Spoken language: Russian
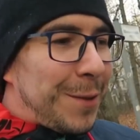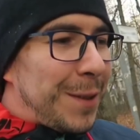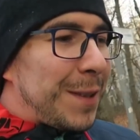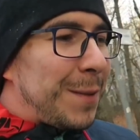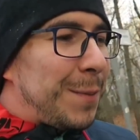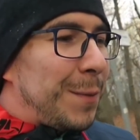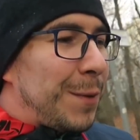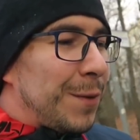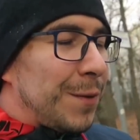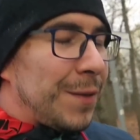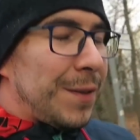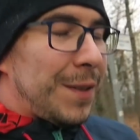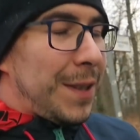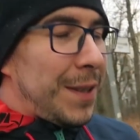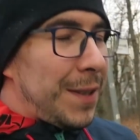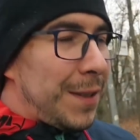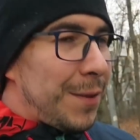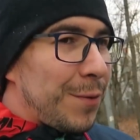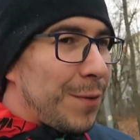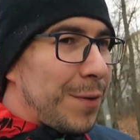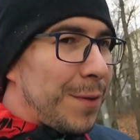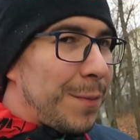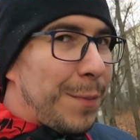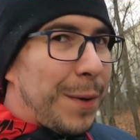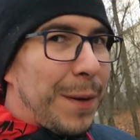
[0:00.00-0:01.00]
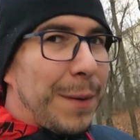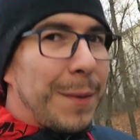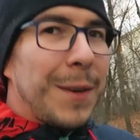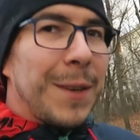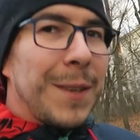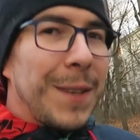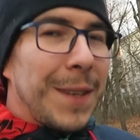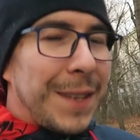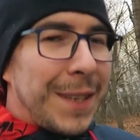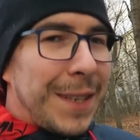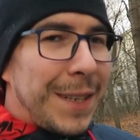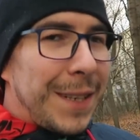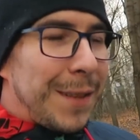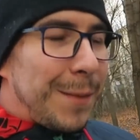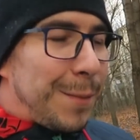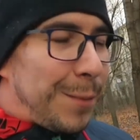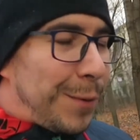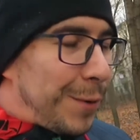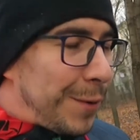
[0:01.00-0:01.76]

У нас минус 10, уже прям холодрыга